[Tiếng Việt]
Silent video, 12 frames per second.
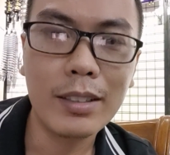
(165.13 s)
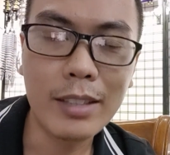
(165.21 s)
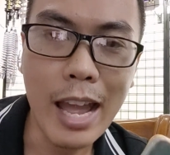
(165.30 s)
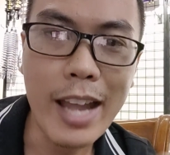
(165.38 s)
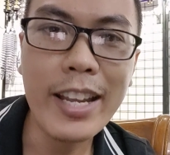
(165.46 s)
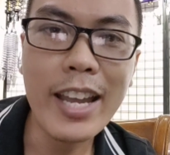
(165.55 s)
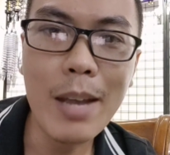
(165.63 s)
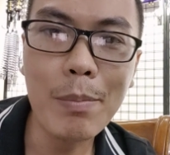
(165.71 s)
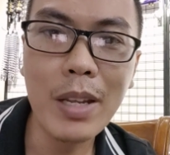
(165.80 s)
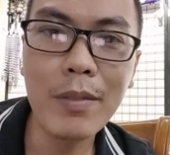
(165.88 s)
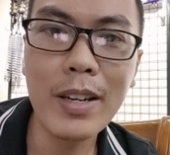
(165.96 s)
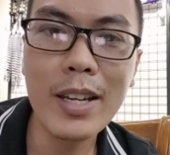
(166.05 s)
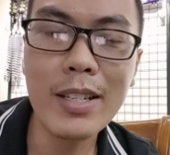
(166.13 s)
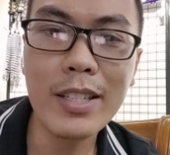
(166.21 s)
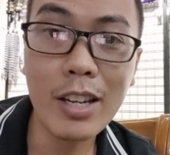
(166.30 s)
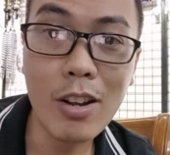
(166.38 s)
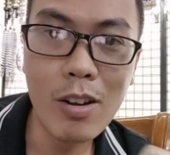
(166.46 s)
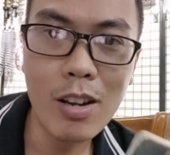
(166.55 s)
tải cái app này về, sẽ
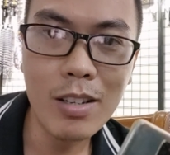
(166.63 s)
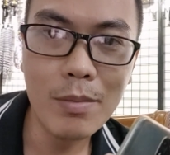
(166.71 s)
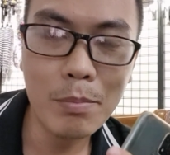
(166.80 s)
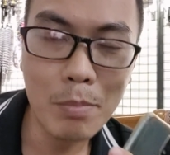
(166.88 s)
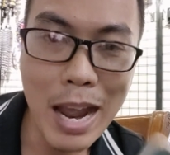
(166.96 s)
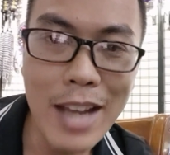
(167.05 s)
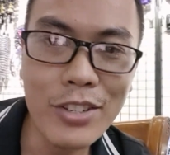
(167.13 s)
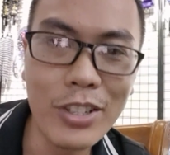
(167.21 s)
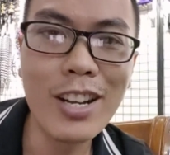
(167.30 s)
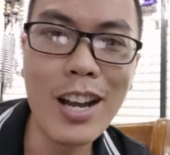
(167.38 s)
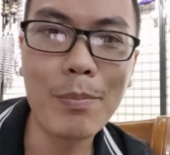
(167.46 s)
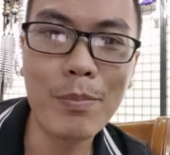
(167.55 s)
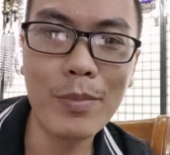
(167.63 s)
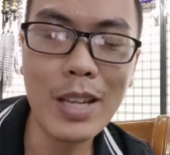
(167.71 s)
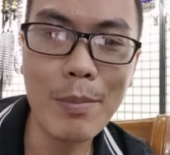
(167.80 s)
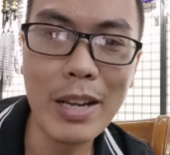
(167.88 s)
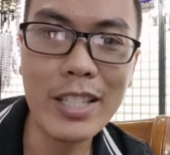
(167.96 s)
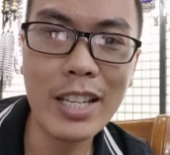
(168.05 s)
có ba trường hợp các
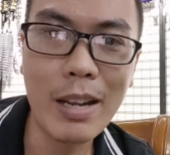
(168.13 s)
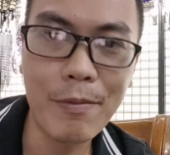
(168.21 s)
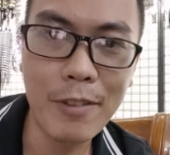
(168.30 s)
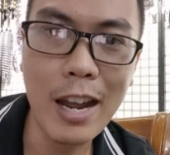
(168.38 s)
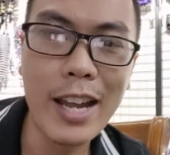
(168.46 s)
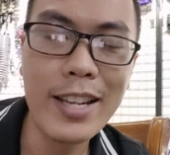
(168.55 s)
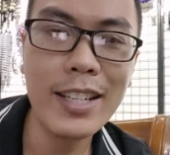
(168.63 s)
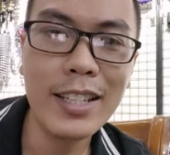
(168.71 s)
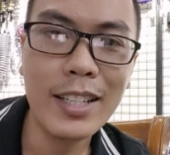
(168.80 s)
bạn sẽ gặp phải.